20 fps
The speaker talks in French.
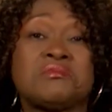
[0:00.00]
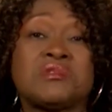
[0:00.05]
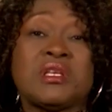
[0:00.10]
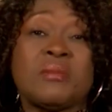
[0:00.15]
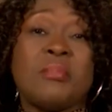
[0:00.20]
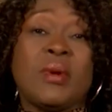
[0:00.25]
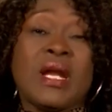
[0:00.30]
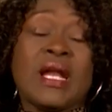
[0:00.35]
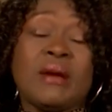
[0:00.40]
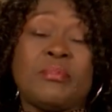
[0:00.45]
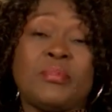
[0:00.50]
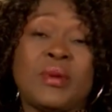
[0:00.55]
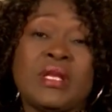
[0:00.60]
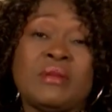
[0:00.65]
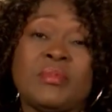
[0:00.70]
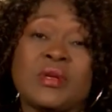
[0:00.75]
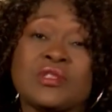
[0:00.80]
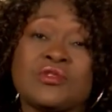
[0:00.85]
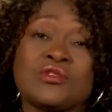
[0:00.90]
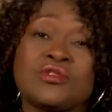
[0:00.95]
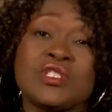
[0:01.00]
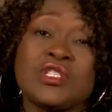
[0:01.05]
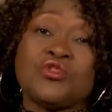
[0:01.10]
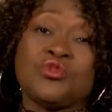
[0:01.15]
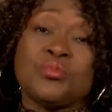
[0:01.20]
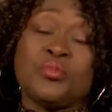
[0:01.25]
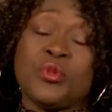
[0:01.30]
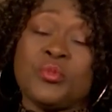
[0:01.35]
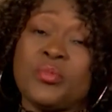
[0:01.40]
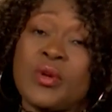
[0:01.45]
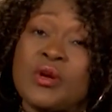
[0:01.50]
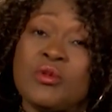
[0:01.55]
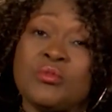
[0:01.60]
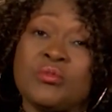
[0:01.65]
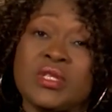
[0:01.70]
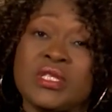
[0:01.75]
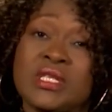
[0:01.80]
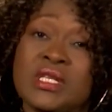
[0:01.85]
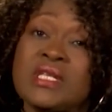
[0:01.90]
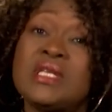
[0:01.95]
Ce n'est pas la peine parce que si tu ne peux pas
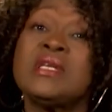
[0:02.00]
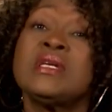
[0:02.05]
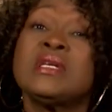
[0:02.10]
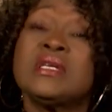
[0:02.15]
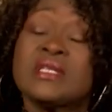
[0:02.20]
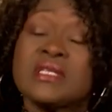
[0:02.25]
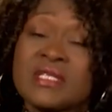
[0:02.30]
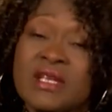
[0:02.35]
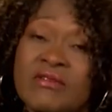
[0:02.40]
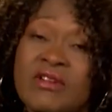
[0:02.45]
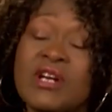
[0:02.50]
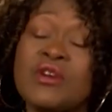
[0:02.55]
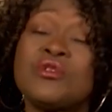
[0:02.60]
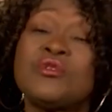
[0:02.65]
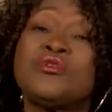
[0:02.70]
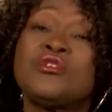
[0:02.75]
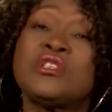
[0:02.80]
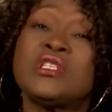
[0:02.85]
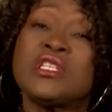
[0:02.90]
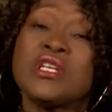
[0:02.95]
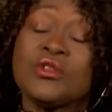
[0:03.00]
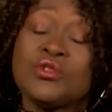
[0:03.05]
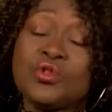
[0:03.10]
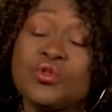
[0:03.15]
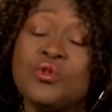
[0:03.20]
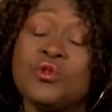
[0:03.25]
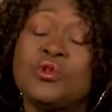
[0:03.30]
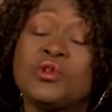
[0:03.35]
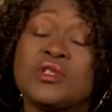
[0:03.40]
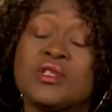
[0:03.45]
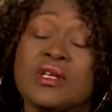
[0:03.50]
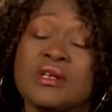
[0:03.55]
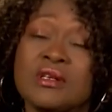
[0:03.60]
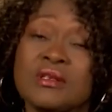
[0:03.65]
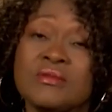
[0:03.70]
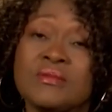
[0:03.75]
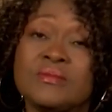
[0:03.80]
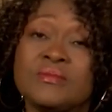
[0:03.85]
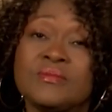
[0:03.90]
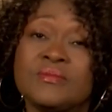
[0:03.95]
oublier, ça va revenir tout le
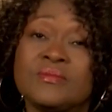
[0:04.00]
temps.